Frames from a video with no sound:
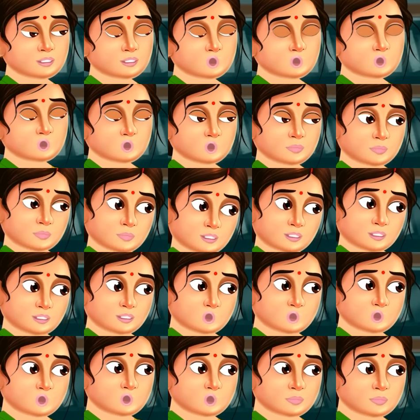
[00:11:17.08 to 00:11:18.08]
हाँ
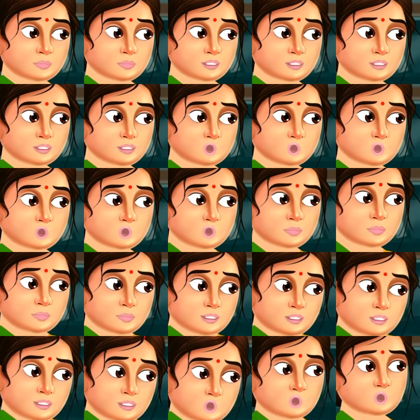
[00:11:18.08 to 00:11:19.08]
वही तो
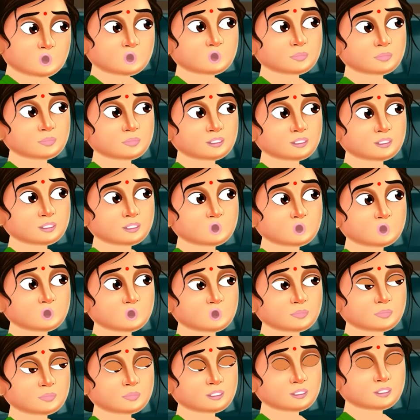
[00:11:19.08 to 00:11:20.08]
जिस पेड़ पर गोभी
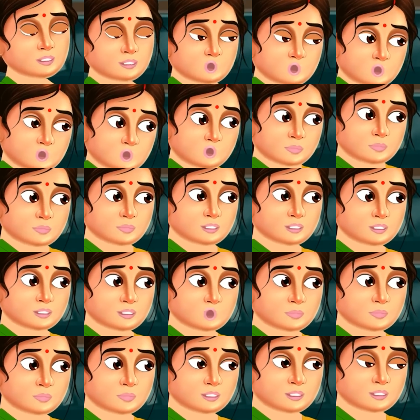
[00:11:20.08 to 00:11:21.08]
के पराठे लगे
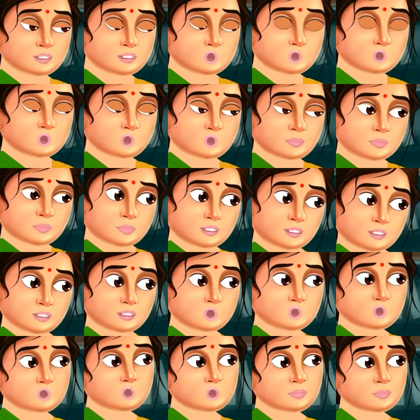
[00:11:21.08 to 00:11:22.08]
थे उसी पर तो
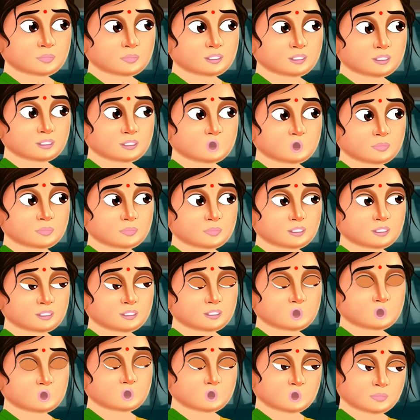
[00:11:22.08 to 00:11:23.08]
सोने के सिक्कों की
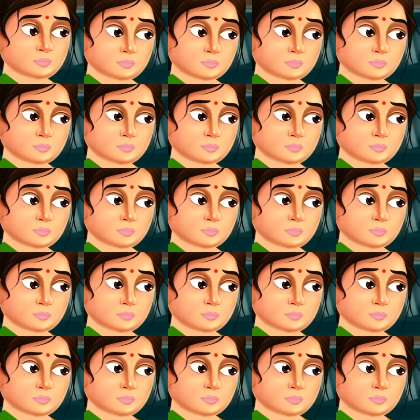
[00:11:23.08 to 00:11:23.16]
पोटली